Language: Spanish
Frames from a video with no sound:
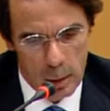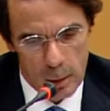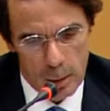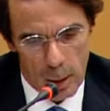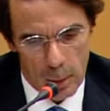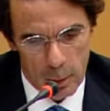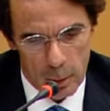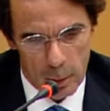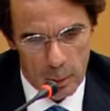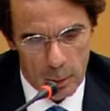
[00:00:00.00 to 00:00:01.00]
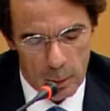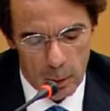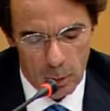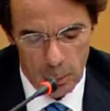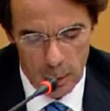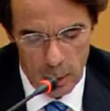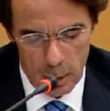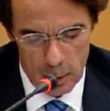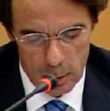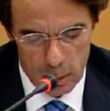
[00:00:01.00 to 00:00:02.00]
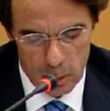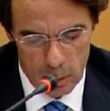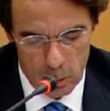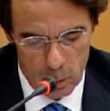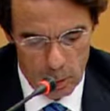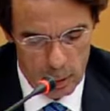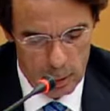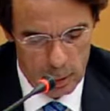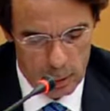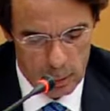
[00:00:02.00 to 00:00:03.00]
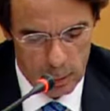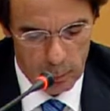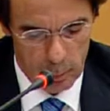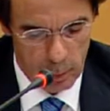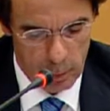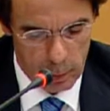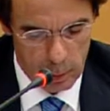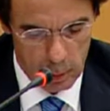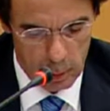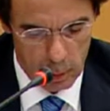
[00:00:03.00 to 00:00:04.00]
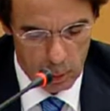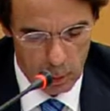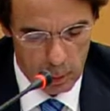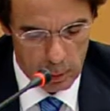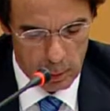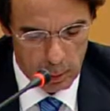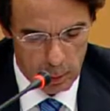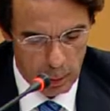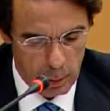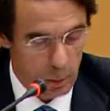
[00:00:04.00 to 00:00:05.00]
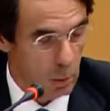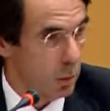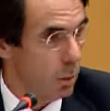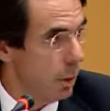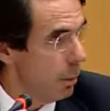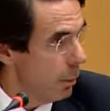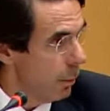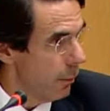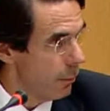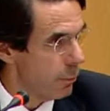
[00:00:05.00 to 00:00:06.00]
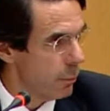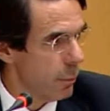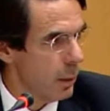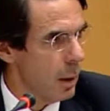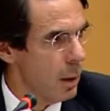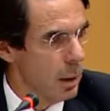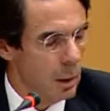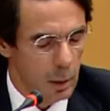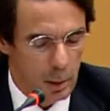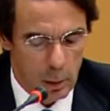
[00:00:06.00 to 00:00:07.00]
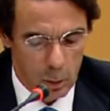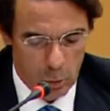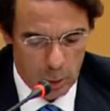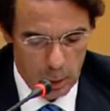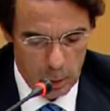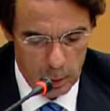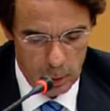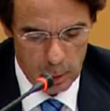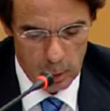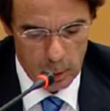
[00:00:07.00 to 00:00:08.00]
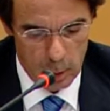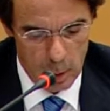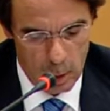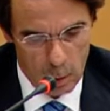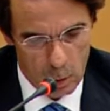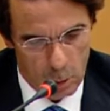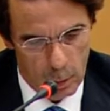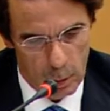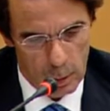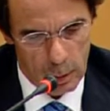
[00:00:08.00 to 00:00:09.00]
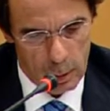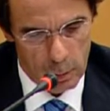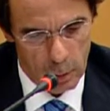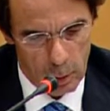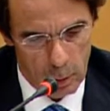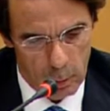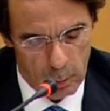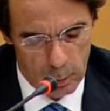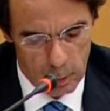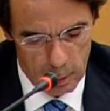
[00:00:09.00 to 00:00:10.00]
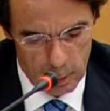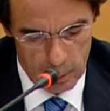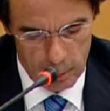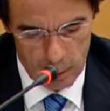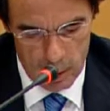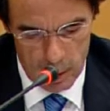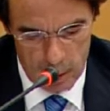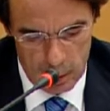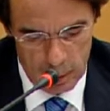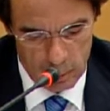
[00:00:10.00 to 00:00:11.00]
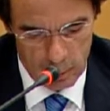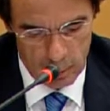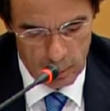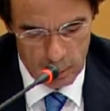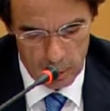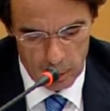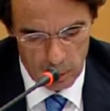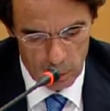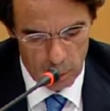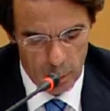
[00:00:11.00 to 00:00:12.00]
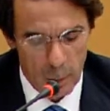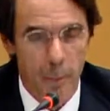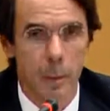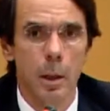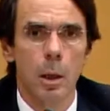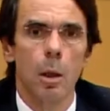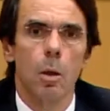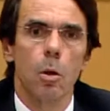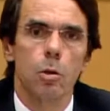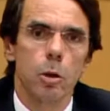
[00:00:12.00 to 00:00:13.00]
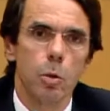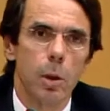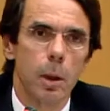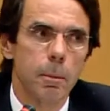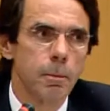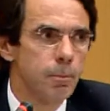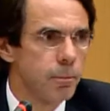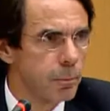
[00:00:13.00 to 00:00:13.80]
sabe que Marcelo Pera es una de las referencias intelectuales esenciales de nuestro tiempo y que sus tesis sobre la crisis moral de Occidente y específicamente de Europa constituyen